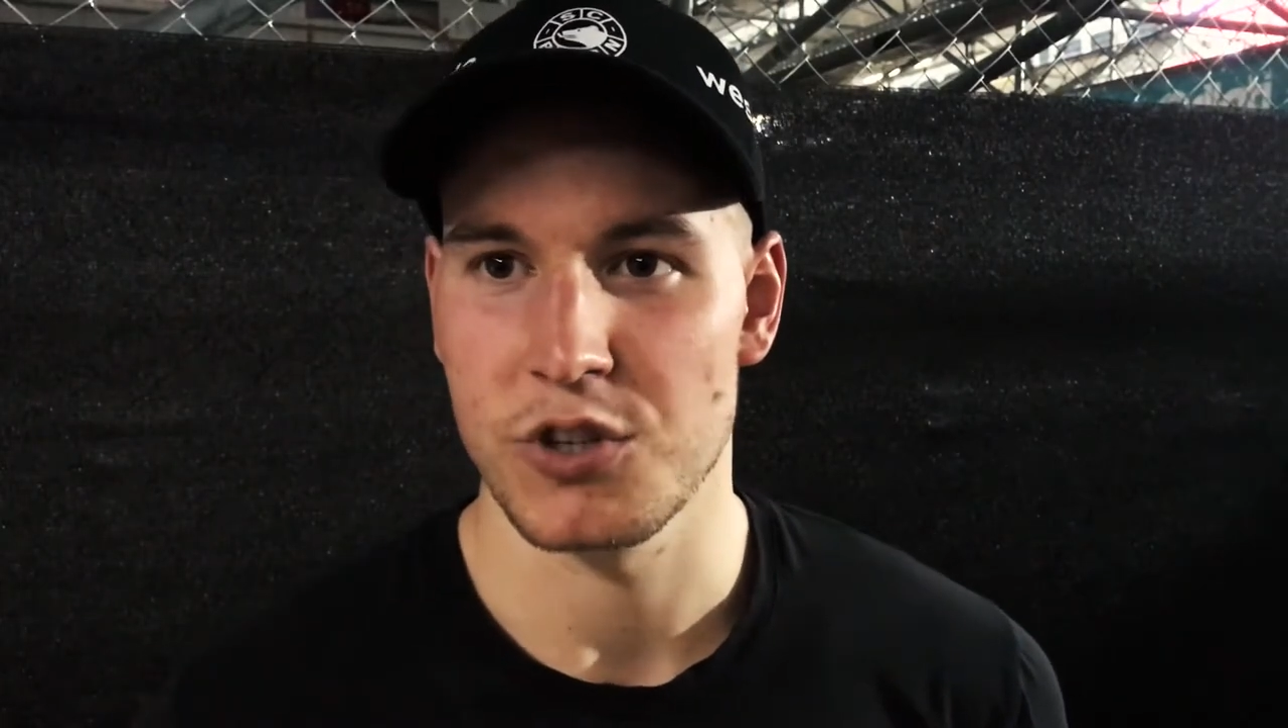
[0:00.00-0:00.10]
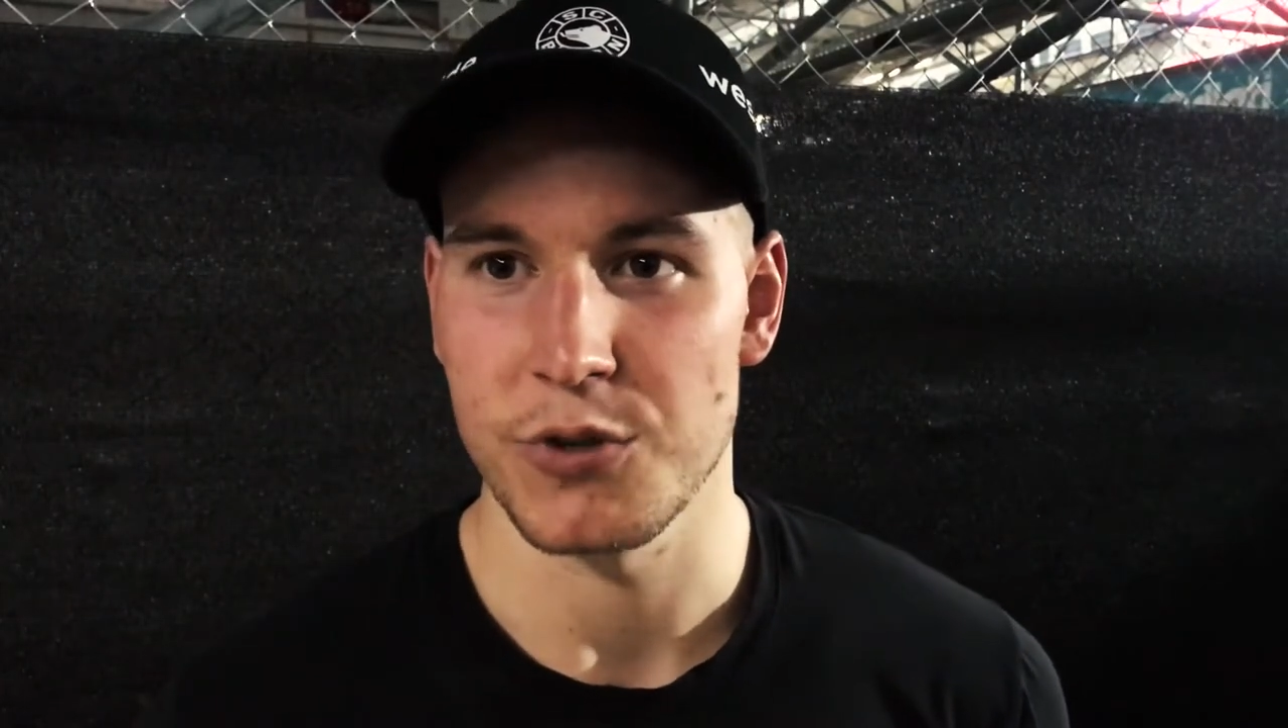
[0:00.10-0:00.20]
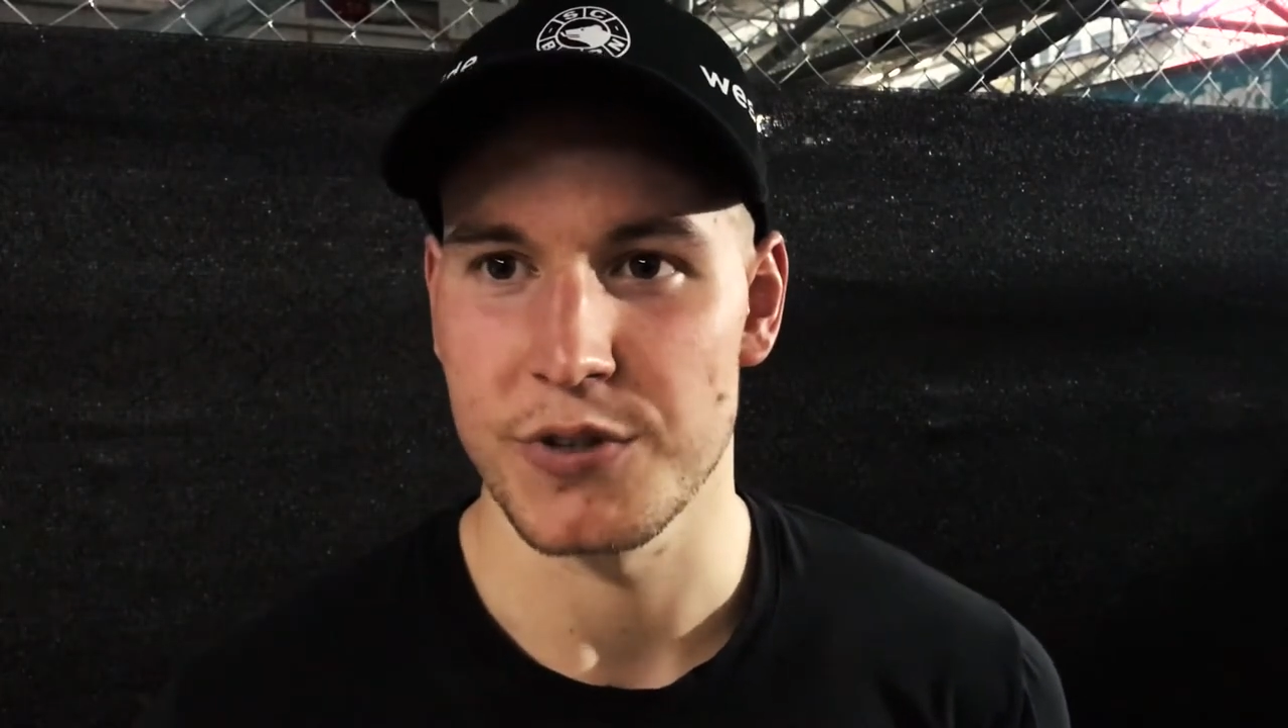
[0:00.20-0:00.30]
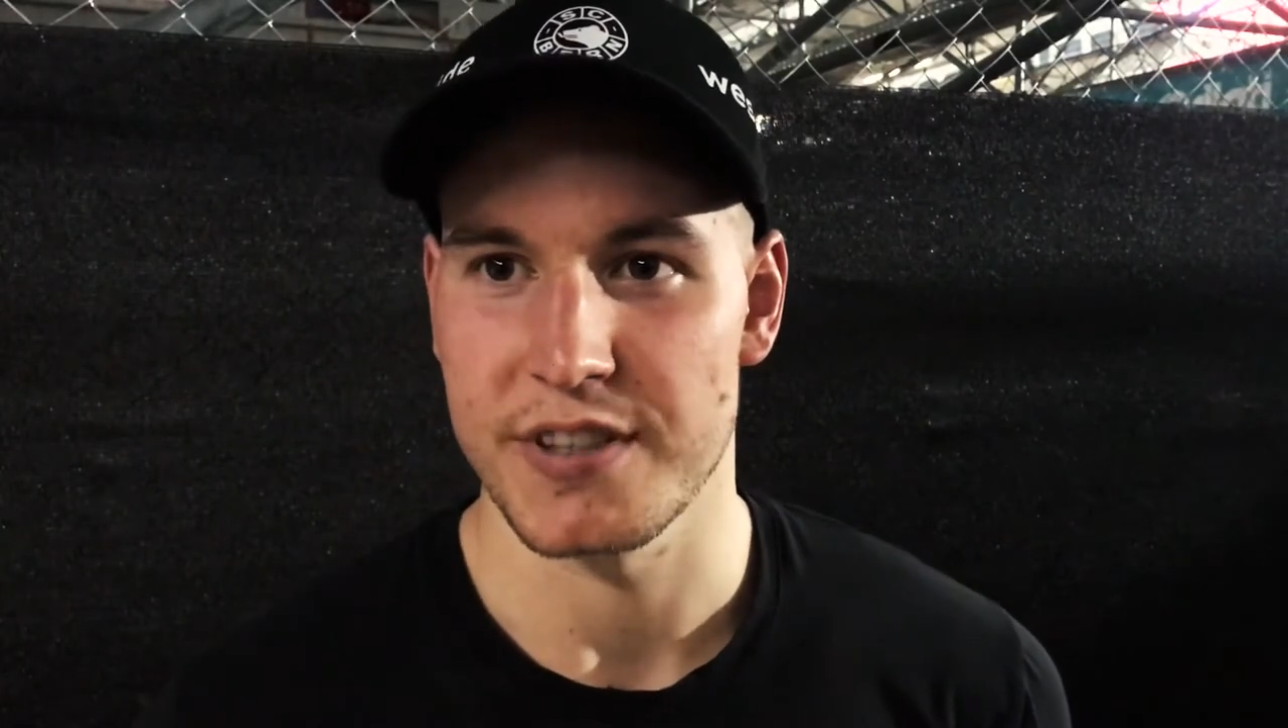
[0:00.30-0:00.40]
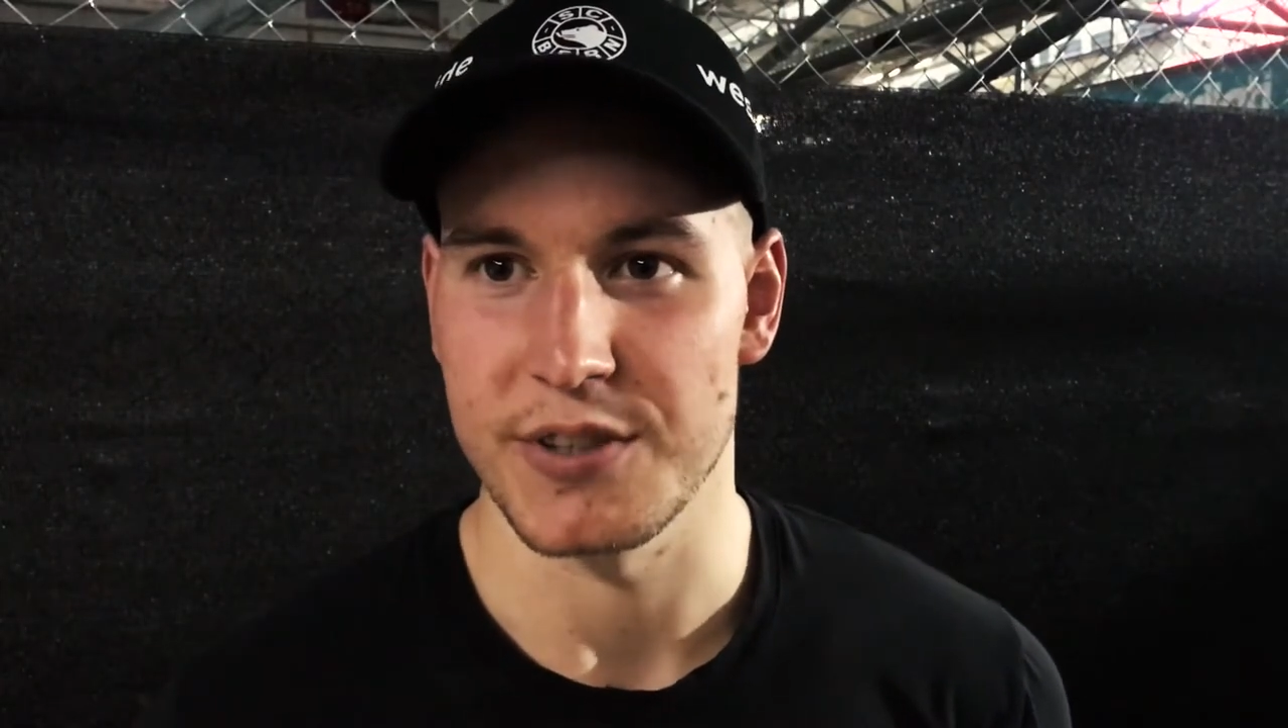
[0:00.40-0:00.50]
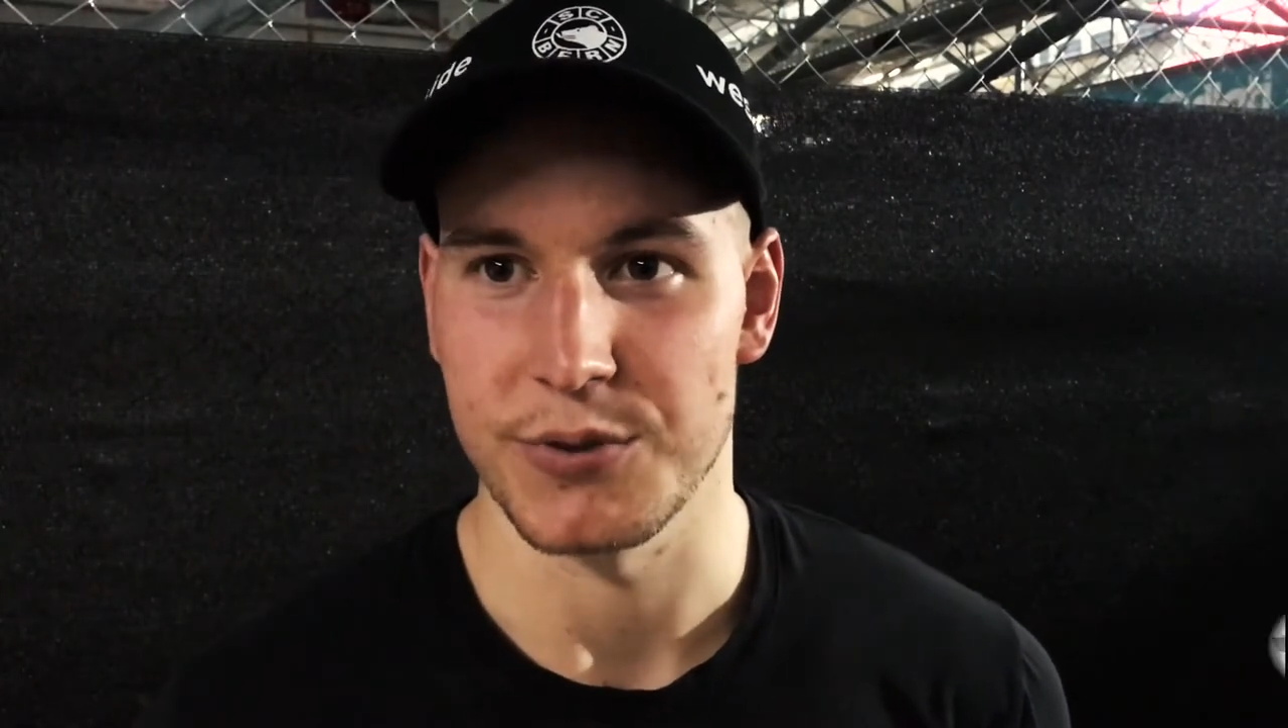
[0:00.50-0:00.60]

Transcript: zu schiessen